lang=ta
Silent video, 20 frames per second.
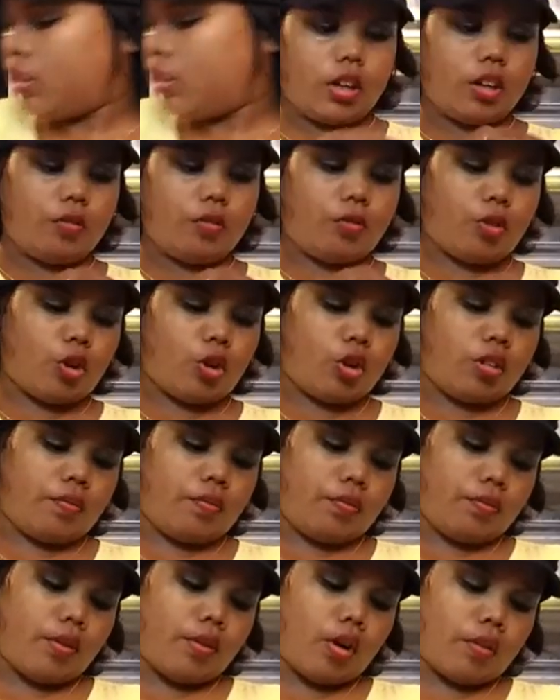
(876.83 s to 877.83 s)
இது ஃபோர்
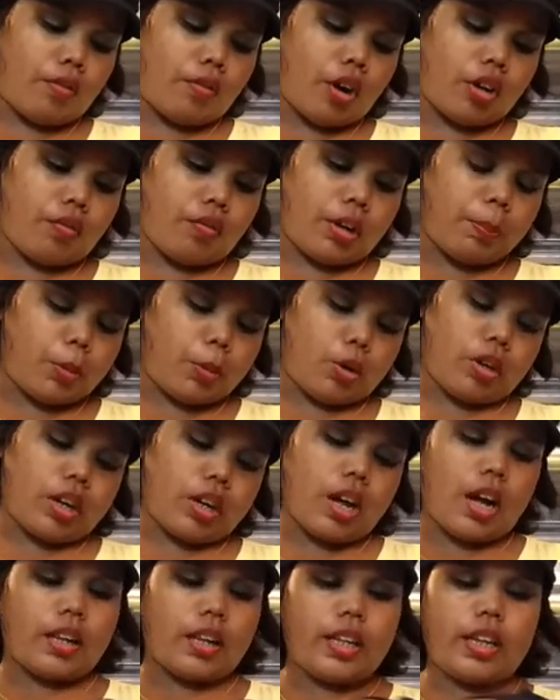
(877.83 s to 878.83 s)
ஃபோர் ஃபார்ட்டி ஃபைவ்
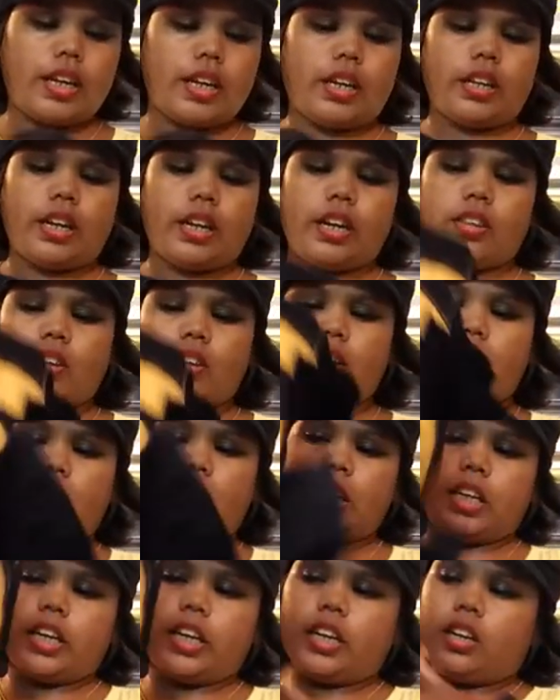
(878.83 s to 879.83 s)
போட்டுருக்கு அதே ரேட்டுக்கு
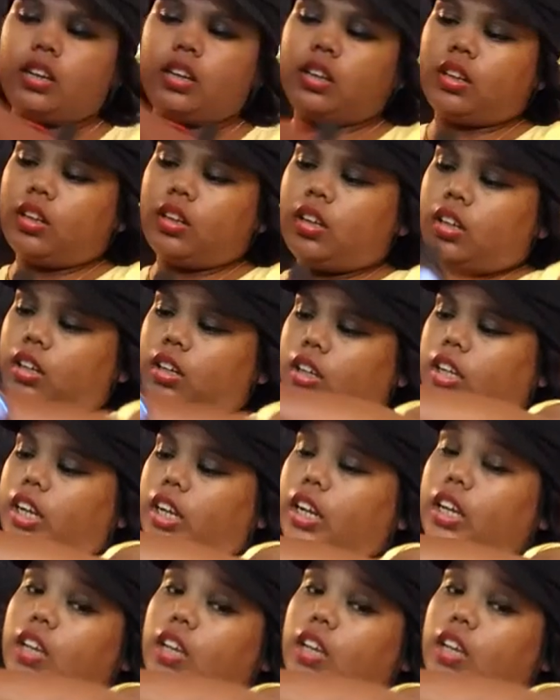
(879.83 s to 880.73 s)
எடுத்துக்கிட்டாங்க ஏன்னா